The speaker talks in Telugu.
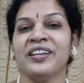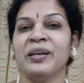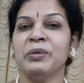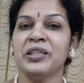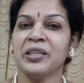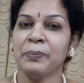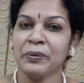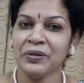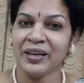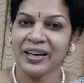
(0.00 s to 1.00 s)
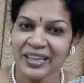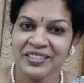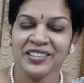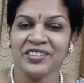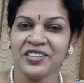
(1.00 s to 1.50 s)
నమిత తప్పకుండా
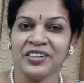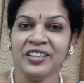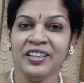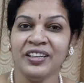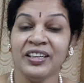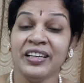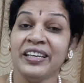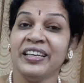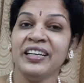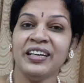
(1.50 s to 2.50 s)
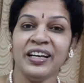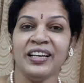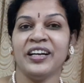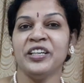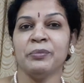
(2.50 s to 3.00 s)
ఆచరించండి ఇంకా
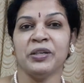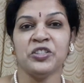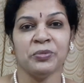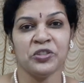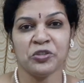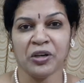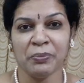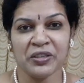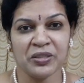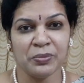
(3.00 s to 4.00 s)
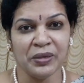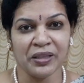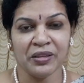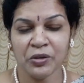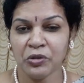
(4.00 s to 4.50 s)
ఇలాంటి మంచి మంచి టాపిక్స్ మీ
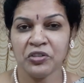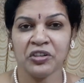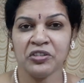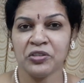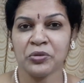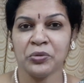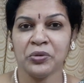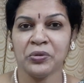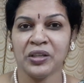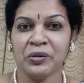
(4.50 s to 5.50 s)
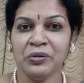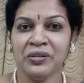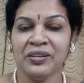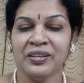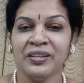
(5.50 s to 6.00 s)
అందరితో షేర్ చేసుకుంటుంటాను
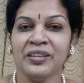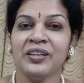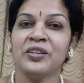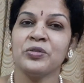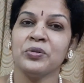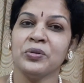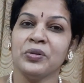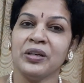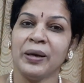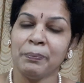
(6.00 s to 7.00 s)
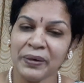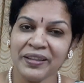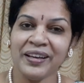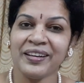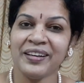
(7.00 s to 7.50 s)
సో
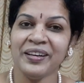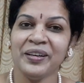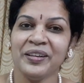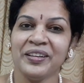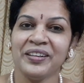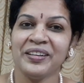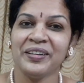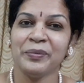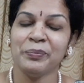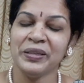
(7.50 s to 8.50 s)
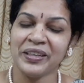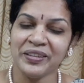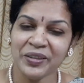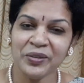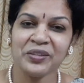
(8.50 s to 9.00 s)
అప్పటిదాకా
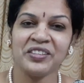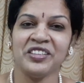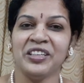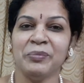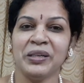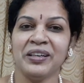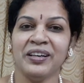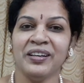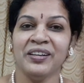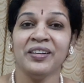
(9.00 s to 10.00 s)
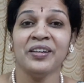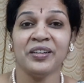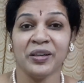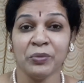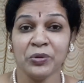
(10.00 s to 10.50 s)
మీరందరూ క్షేమంగా
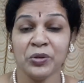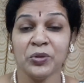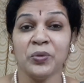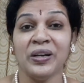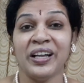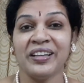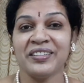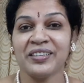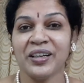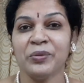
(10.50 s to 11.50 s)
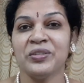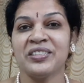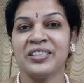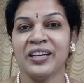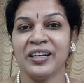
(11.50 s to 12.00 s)
నవ్వుతూ ఉల్లాసంగా
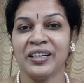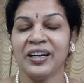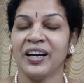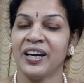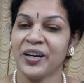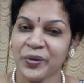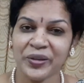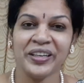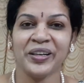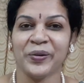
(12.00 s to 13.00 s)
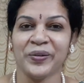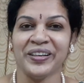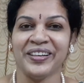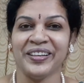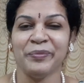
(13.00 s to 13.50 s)
ఉత్సాహంగా ఆరోగ్యంగా
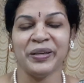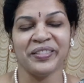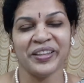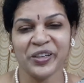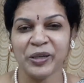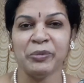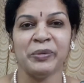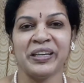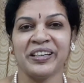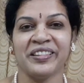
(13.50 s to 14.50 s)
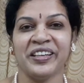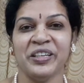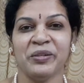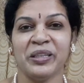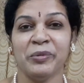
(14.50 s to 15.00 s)
ఉండండి మీ అందరి యొక్క అభిమానానికి
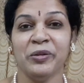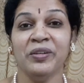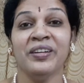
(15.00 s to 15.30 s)
ధన్యవాదములు